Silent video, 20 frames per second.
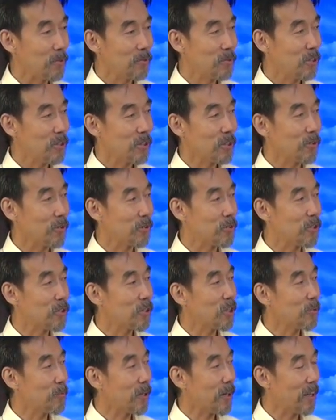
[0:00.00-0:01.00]
自分自身を
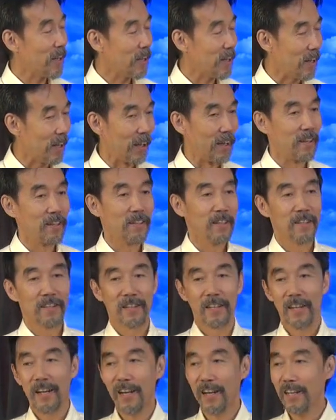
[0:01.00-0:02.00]
知ってもらえない
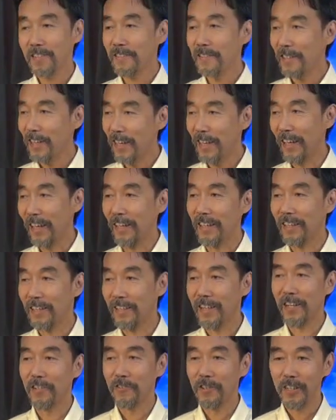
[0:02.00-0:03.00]
話せない
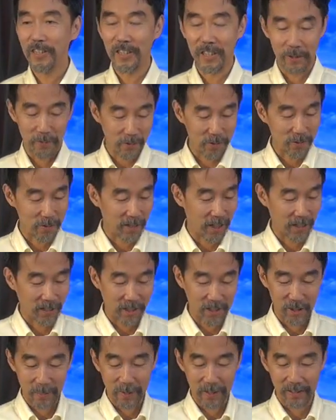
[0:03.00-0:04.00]
がゆえに鬱に
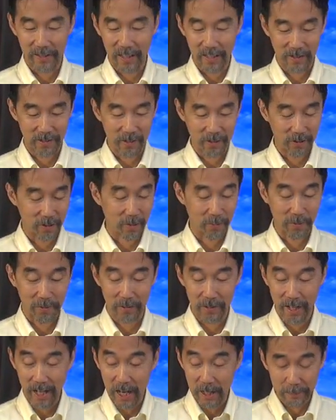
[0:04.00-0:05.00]
なってしまったりすると
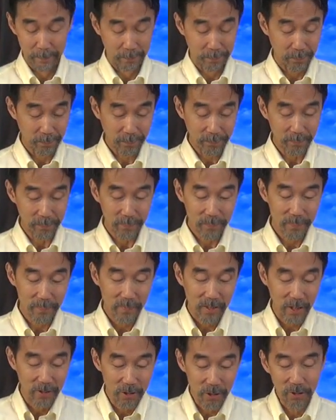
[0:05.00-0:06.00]
思うんですね。
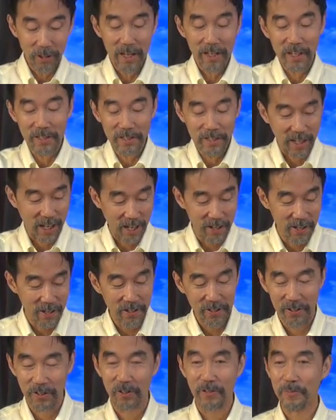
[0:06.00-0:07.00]
ちょっと話
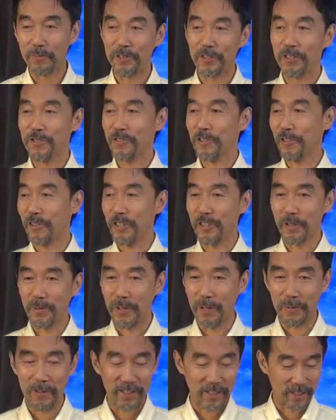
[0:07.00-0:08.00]
が横道に沿って
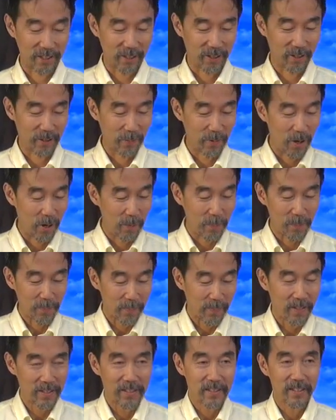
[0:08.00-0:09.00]
しまいましたけれど
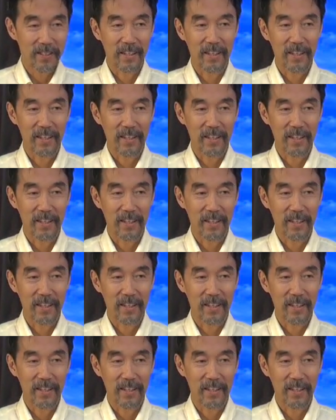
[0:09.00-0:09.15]
も、